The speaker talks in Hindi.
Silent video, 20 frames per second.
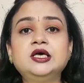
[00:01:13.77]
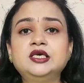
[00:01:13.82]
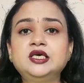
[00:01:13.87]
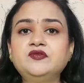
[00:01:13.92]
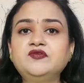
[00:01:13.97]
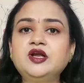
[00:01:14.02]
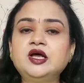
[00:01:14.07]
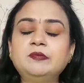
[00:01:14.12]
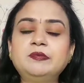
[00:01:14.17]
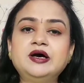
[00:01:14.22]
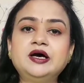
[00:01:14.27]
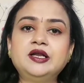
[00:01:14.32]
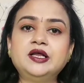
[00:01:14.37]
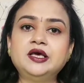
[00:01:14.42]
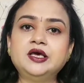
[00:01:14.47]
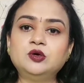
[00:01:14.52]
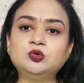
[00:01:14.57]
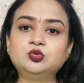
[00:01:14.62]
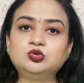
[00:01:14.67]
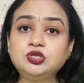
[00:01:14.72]
या फिर
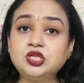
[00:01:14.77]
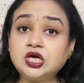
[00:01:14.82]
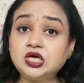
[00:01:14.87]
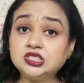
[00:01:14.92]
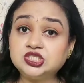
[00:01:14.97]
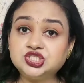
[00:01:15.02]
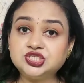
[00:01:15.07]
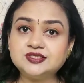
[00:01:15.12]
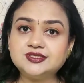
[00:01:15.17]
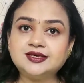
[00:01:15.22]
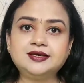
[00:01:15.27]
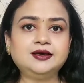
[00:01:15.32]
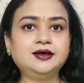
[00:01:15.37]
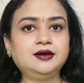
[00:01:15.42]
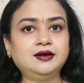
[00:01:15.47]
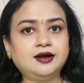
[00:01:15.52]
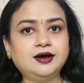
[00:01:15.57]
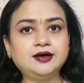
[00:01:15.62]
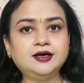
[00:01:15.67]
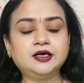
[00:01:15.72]
हमारे उतने अच्छे से केयर
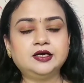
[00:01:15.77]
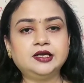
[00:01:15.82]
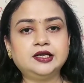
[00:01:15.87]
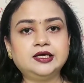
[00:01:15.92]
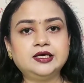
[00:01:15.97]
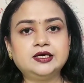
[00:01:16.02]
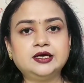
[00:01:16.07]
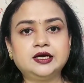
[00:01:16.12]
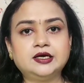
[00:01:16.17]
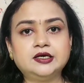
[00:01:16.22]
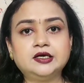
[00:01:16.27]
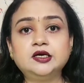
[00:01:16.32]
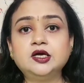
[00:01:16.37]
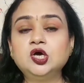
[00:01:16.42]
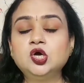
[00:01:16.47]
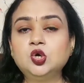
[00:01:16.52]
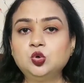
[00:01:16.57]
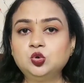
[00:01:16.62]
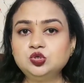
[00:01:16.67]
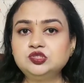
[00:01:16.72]
ना करने के कारण
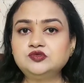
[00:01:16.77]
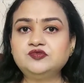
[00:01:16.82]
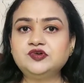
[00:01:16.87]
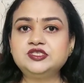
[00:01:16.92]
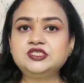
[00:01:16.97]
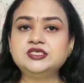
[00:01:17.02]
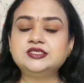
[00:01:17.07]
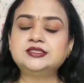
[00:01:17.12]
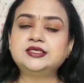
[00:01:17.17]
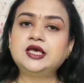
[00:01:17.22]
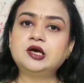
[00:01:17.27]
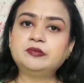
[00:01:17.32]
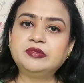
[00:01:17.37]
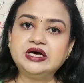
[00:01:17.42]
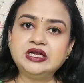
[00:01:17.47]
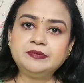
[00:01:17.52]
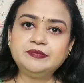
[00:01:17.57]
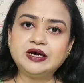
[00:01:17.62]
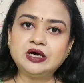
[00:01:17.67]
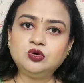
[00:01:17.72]
उस वजह से
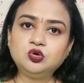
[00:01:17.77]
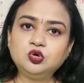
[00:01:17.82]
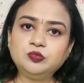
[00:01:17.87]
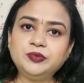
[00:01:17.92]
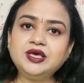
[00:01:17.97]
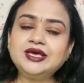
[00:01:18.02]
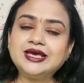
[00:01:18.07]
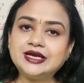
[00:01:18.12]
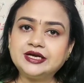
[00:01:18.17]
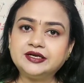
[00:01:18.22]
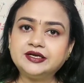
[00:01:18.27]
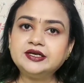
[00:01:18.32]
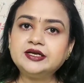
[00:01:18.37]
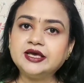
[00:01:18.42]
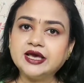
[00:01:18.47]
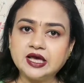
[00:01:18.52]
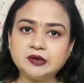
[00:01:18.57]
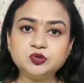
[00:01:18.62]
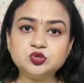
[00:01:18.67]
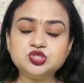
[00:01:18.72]
हमारे बालों में कैरेटिन
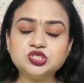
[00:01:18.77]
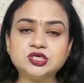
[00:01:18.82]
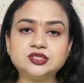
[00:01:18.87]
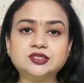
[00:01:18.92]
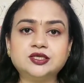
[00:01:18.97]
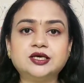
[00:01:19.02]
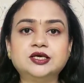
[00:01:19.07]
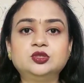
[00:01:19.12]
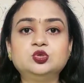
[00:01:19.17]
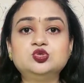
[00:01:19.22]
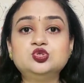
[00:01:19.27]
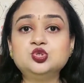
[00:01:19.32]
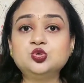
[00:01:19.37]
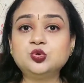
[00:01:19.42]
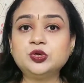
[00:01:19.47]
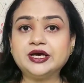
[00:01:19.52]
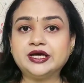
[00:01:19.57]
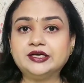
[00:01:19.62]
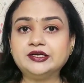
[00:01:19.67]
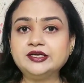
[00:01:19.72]
गैप हो जाता है तो जो
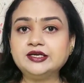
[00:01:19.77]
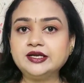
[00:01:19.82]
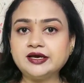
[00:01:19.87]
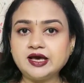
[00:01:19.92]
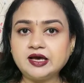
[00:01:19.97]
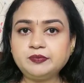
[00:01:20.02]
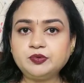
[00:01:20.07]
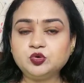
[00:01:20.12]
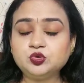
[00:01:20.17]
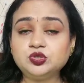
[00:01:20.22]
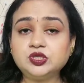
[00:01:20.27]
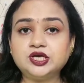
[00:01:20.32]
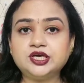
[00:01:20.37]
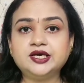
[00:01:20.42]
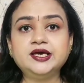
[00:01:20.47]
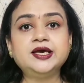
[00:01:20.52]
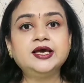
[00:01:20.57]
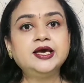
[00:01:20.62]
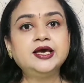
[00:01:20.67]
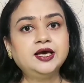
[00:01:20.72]
कैरेटिन गैप होता
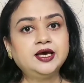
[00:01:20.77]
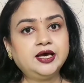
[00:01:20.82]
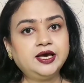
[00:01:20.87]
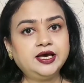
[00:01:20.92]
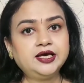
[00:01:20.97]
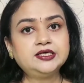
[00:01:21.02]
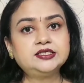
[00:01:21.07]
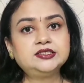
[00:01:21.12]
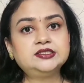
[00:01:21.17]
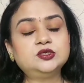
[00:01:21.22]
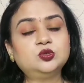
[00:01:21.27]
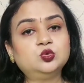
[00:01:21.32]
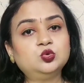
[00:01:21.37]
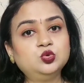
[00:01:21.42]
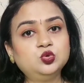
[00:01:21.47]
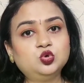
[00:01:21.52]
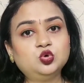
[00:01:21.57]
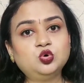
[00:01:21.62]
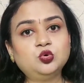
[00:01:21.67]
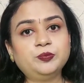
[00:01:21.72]
है एक्स
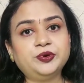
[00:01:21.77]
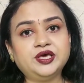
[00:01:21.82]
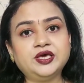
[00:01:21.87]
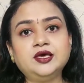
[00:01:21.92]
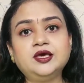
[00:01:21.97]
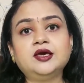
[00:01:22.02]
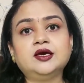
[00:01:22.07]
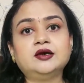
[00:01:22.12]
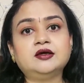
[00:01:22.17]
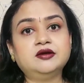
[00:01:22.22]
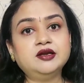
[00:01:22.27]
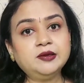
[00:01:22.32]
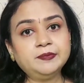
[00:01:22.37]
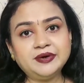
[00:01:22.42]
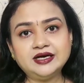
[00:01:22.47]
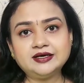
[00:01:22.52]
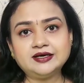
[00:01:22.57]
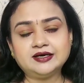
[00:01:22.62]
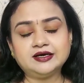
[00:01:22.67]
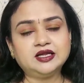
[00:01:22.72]
उनको भी
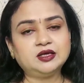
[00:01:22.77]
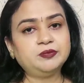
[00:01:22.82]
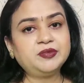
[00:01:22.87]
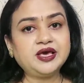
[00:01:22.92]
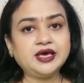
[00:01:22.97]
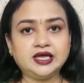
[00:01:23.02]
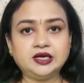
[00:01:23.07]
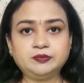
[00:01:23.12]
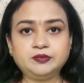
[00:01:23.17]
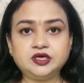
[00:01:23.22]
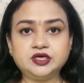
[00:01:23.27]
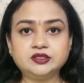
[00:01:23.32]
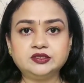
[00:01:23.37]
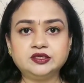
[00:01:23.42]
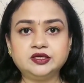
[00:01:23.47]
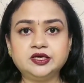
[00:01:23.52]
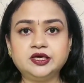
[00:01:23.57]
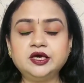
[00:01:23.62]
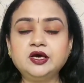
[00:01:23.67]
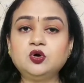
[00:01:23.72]
रीबिल्ड करने में हेल्प
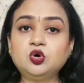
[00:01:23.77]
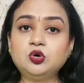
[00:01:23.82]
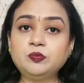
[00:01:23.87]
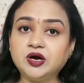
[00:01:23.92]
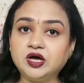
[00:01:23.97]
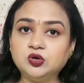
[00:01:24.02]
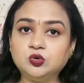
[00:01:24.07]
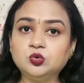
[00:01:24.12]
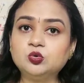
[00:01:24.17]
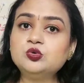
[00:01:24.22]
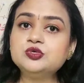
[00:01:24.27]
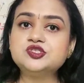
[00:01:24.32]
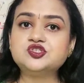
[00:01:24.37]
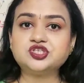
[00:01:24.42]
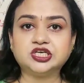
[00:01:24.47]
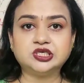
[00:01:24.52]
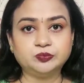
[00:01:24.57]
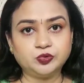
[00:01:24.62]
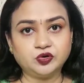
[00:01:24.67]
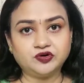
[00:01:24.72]
करते हैं और बालों को
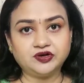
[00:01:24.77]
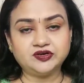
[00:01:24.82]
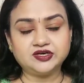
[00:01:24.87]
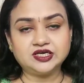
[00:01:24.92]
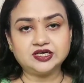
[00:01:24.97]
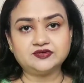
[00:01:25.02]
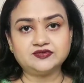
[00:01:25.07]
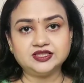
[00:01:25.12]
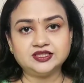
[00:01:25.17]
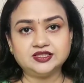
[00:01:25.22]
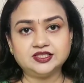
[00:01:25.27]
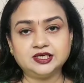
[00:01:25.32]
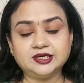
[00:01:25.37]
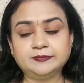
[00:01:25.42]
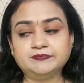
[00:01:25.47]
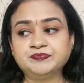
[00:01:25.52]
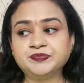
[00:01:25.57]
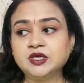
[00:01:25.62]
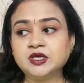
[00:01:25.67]
स्ट्रेंथ प्रोवाइड करवाते हैं